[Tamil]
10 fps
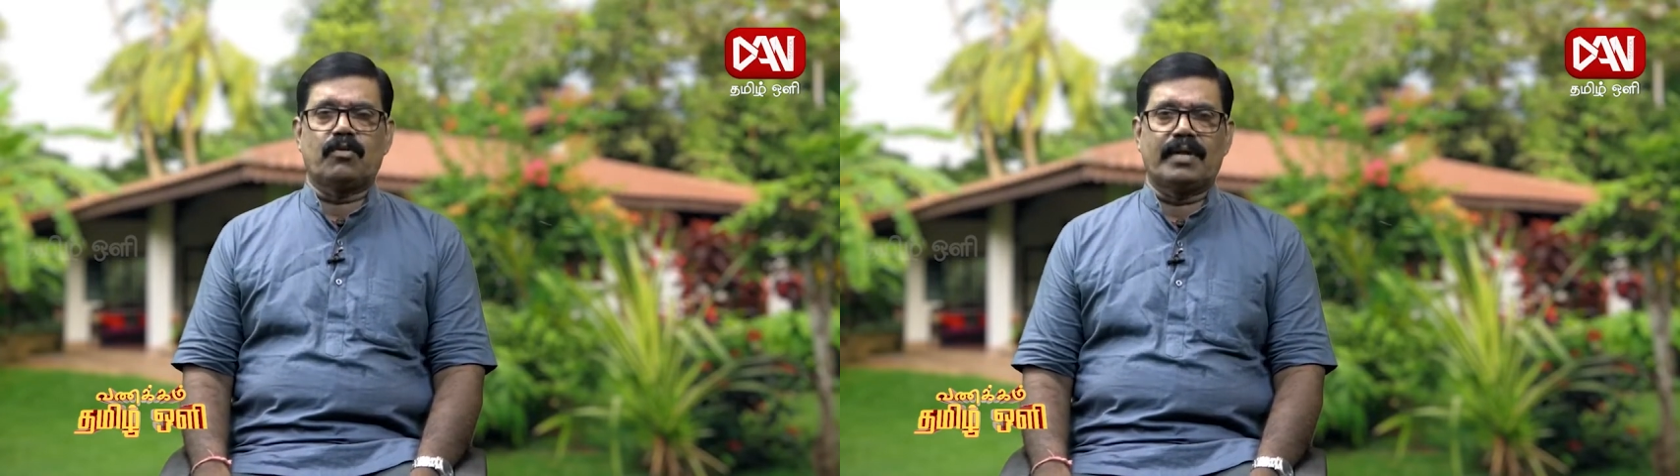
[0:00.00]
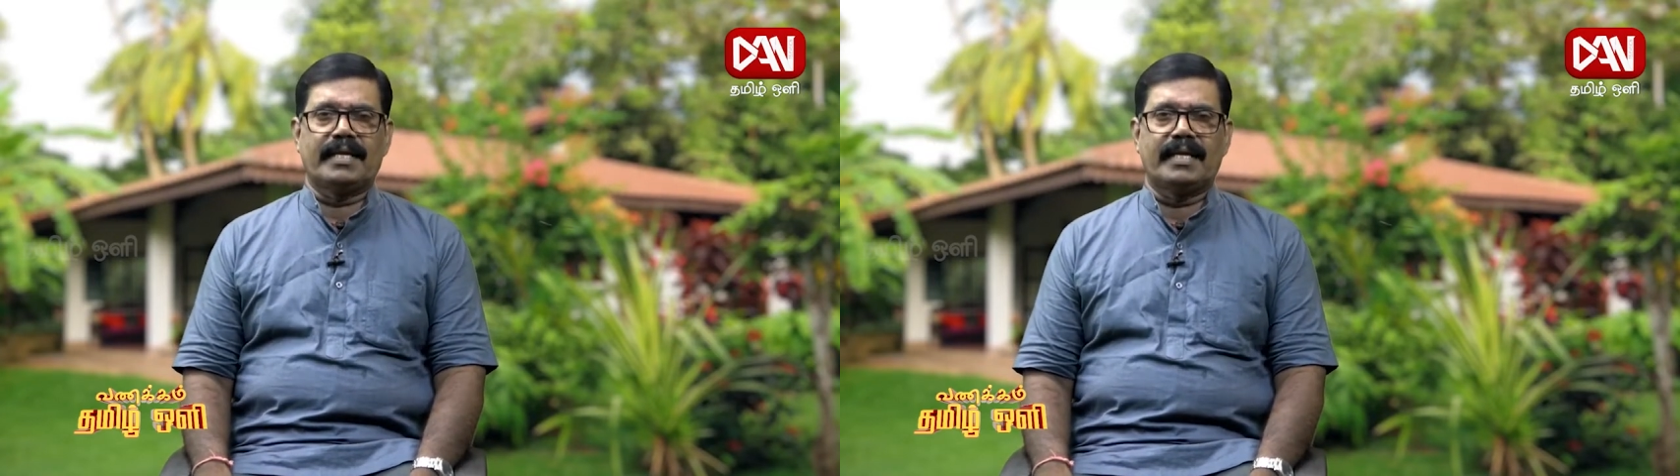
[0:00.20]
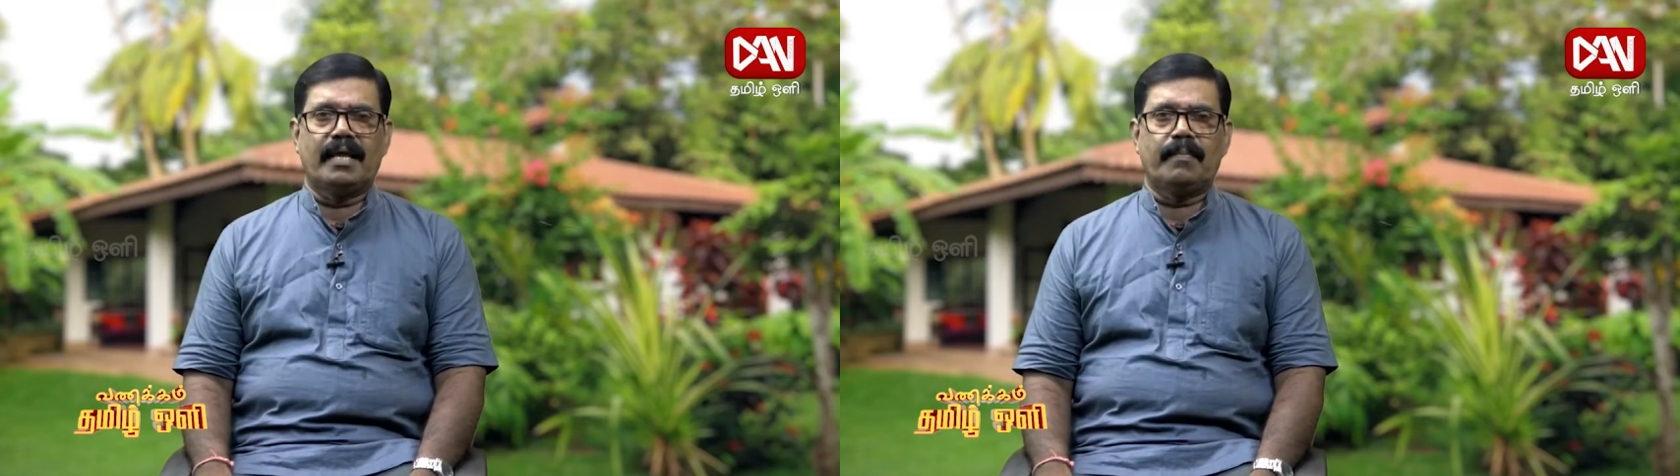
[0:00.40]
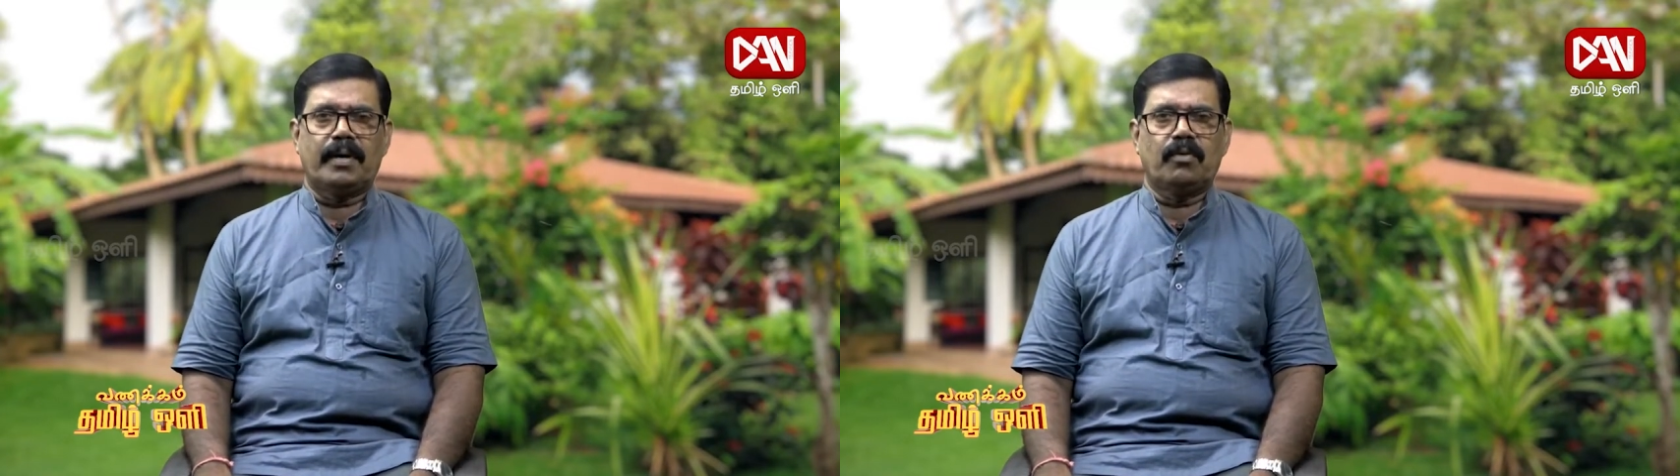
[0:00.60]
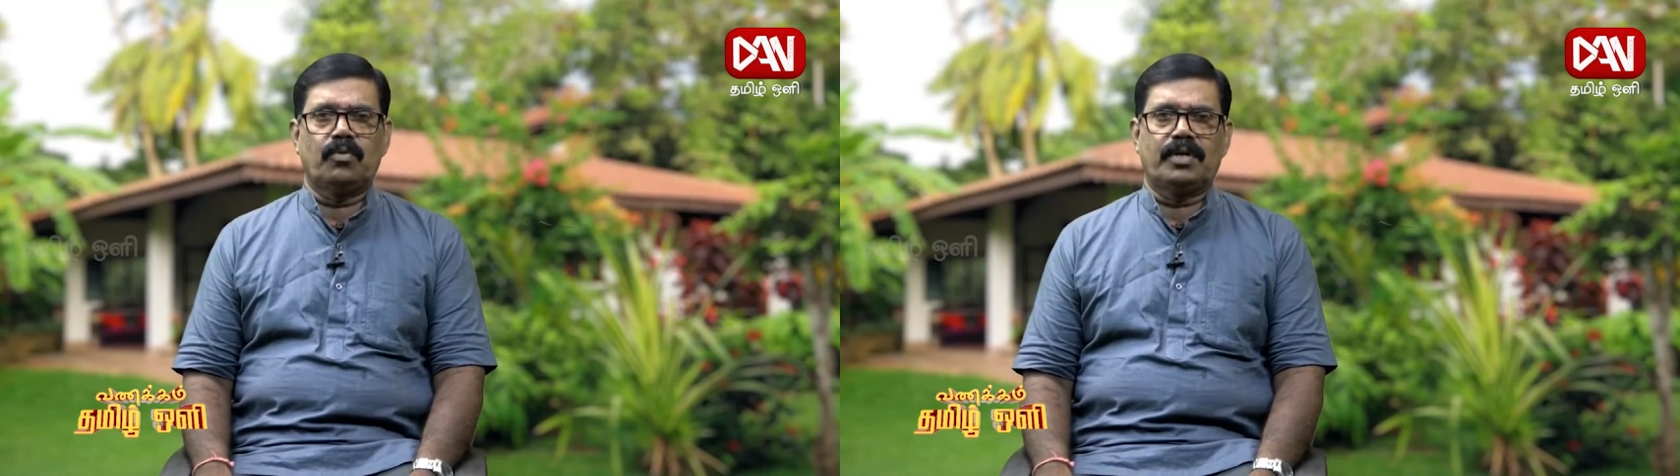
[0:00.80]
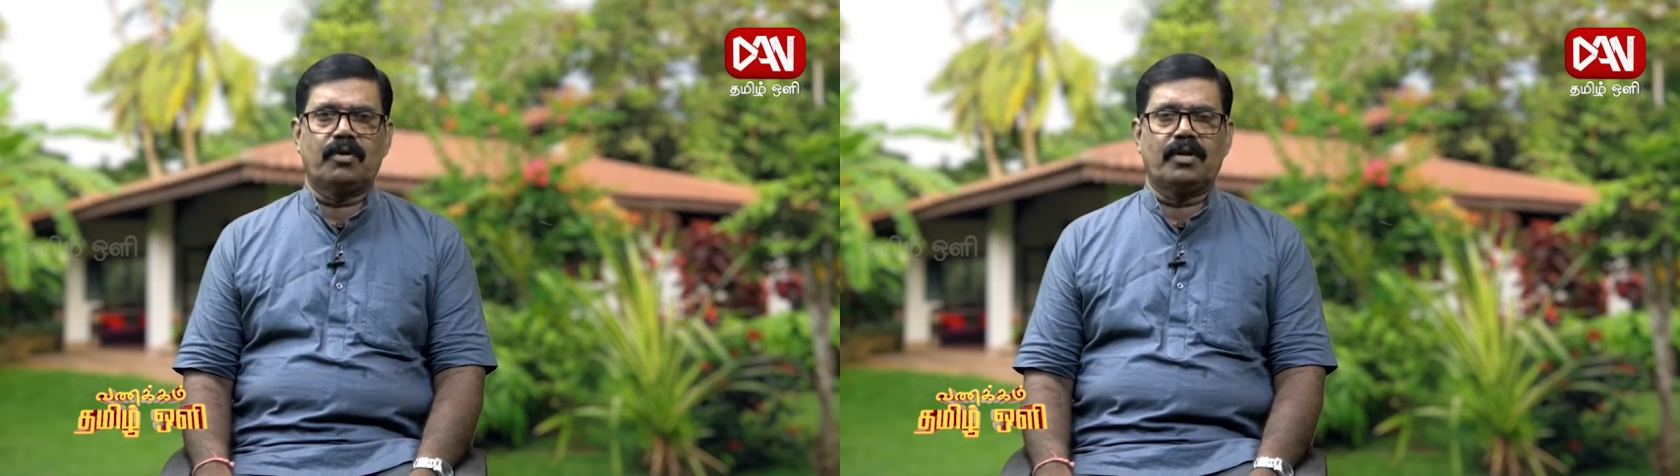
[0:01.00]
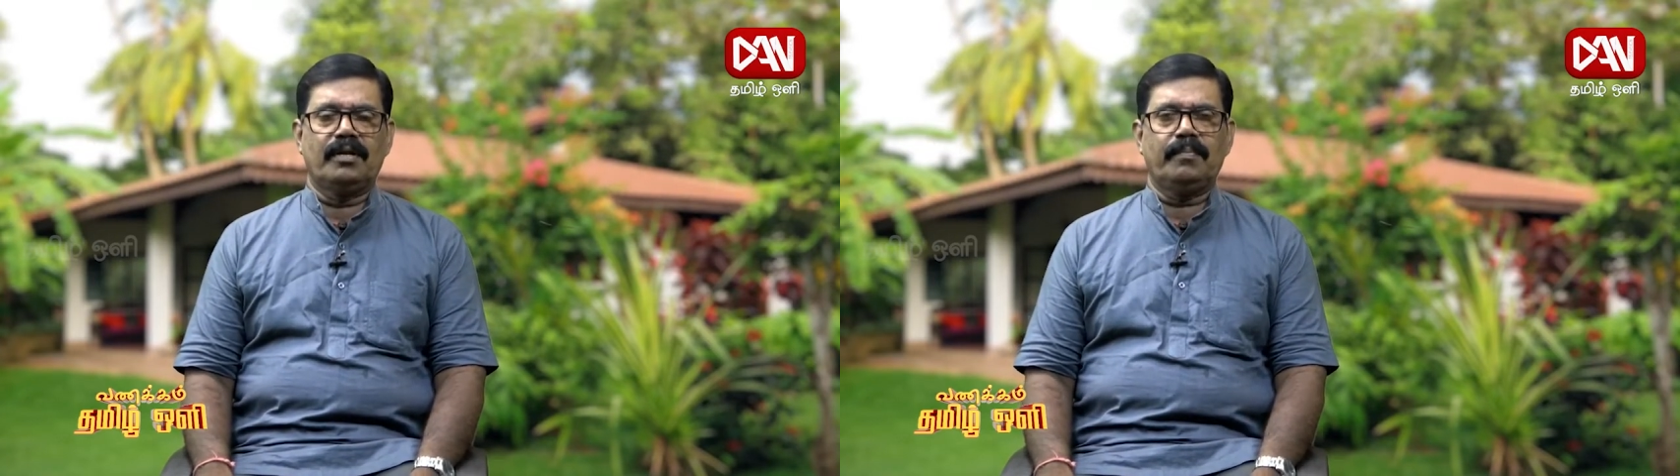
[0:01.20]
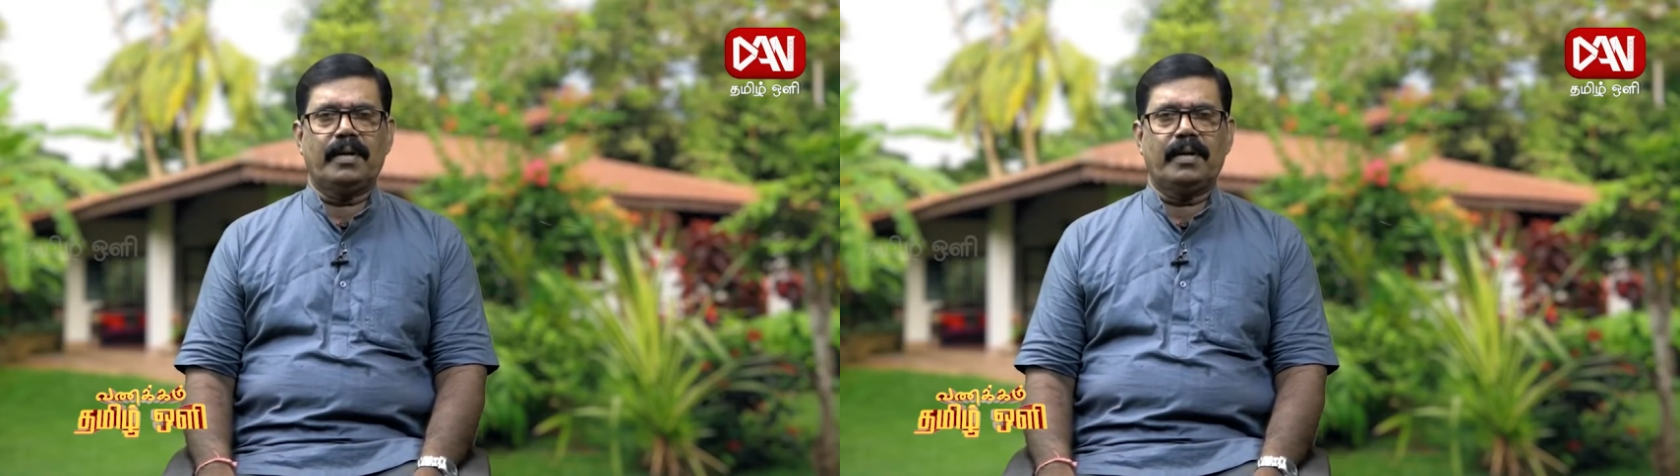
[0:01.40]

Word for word: தொடங்கினார் படகோட்டியுடன்